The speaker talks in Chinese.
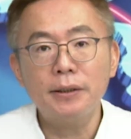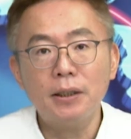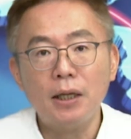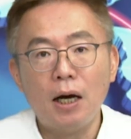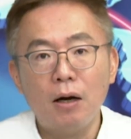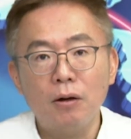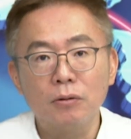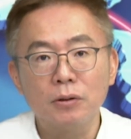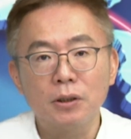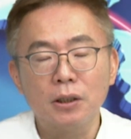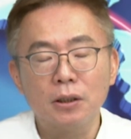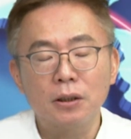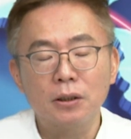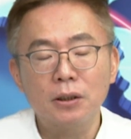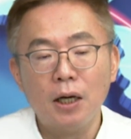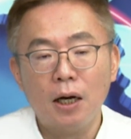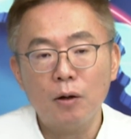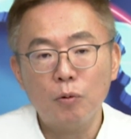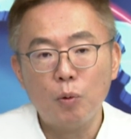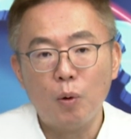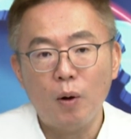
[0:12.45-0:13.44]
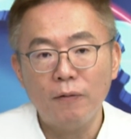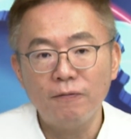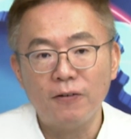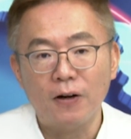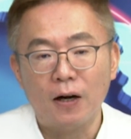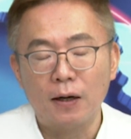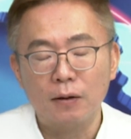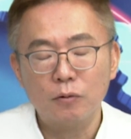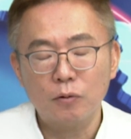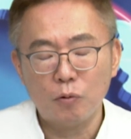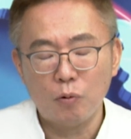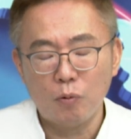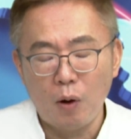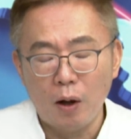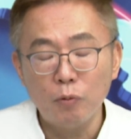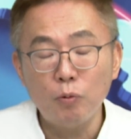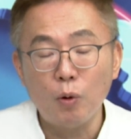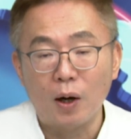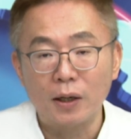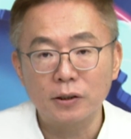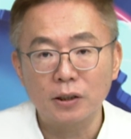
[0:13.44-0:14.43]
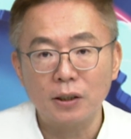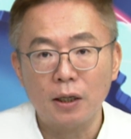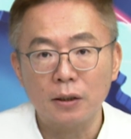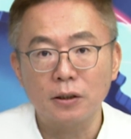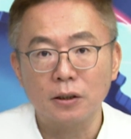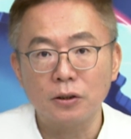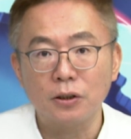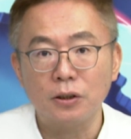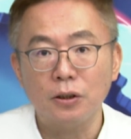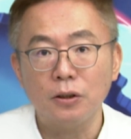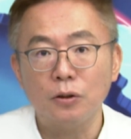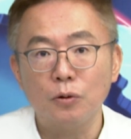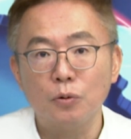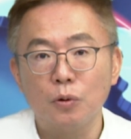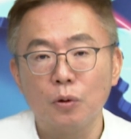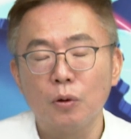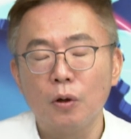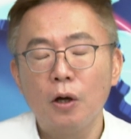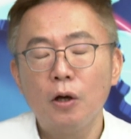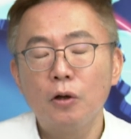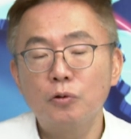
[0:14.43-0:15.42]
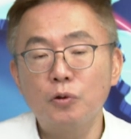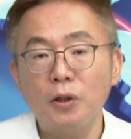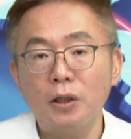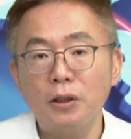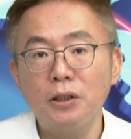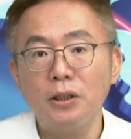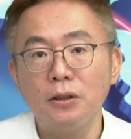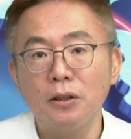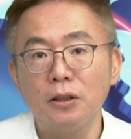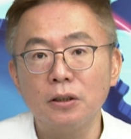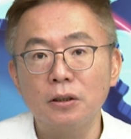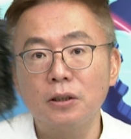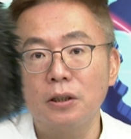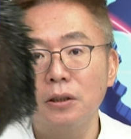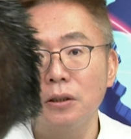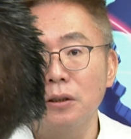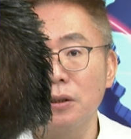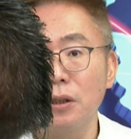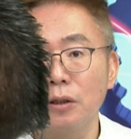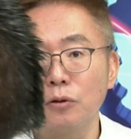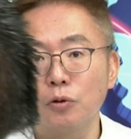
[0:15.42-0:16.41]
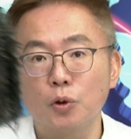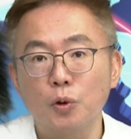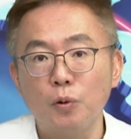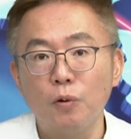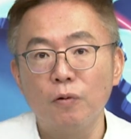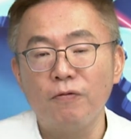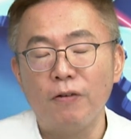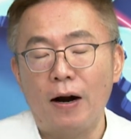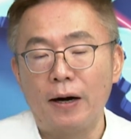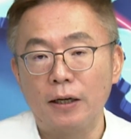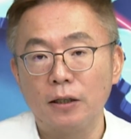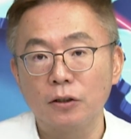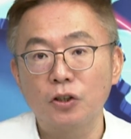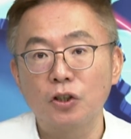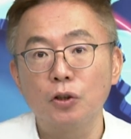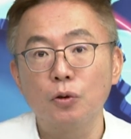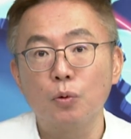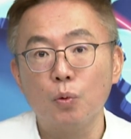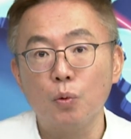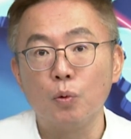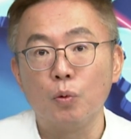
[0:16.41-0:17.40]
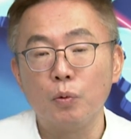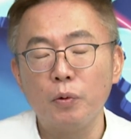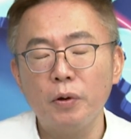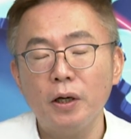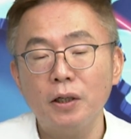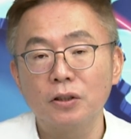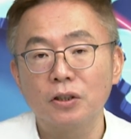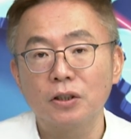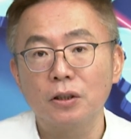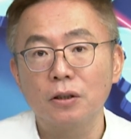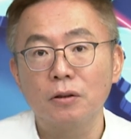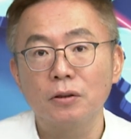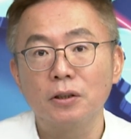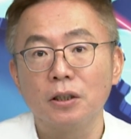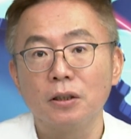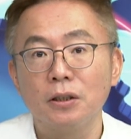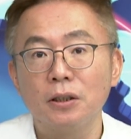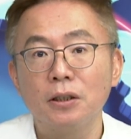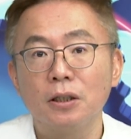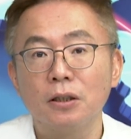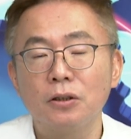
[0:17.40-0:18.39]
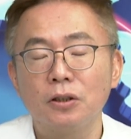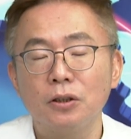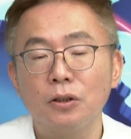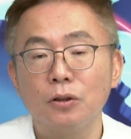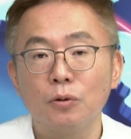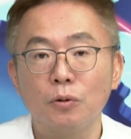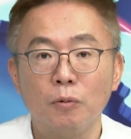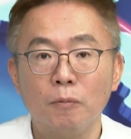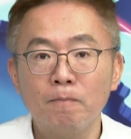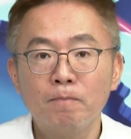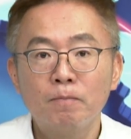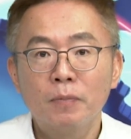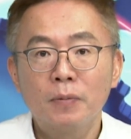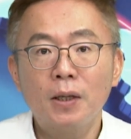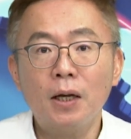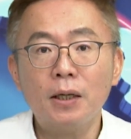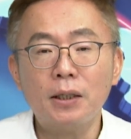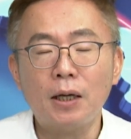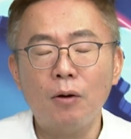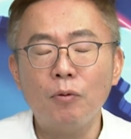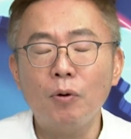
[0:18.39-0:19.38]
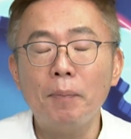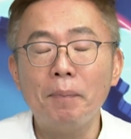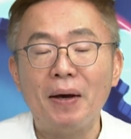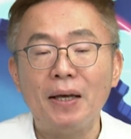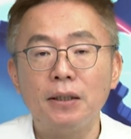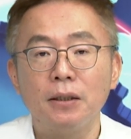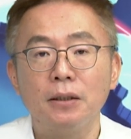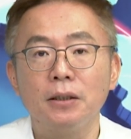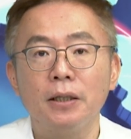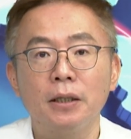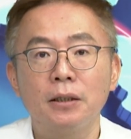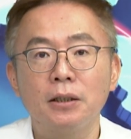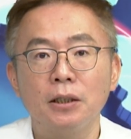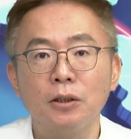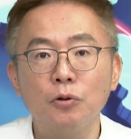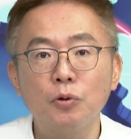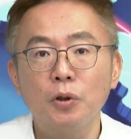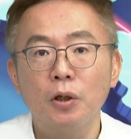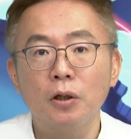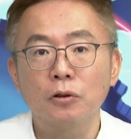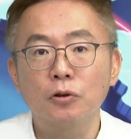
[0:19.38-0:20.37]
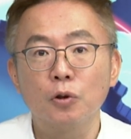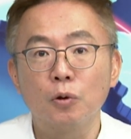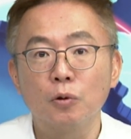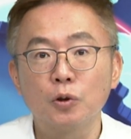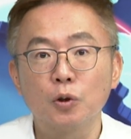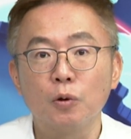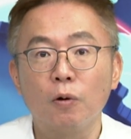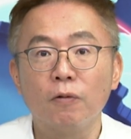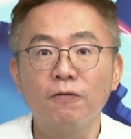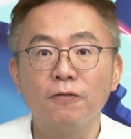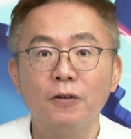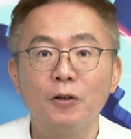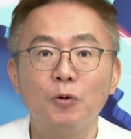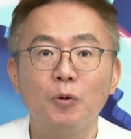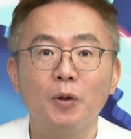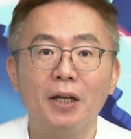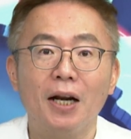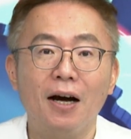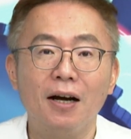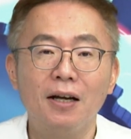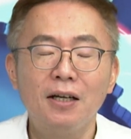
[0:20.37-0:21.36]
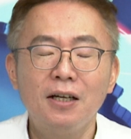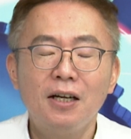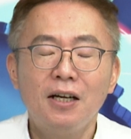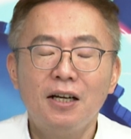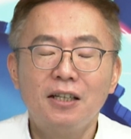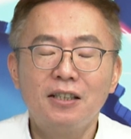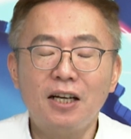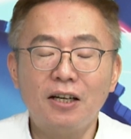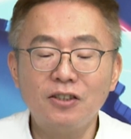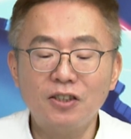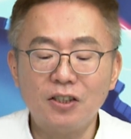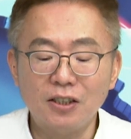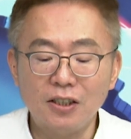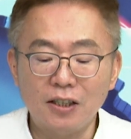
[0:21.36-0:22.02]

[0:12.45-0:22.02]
到的他官方官网上的记录，最近一次的出访呢是五月时候的一个记录。嗯，那台湾媒体也的确众说纷纭了。但是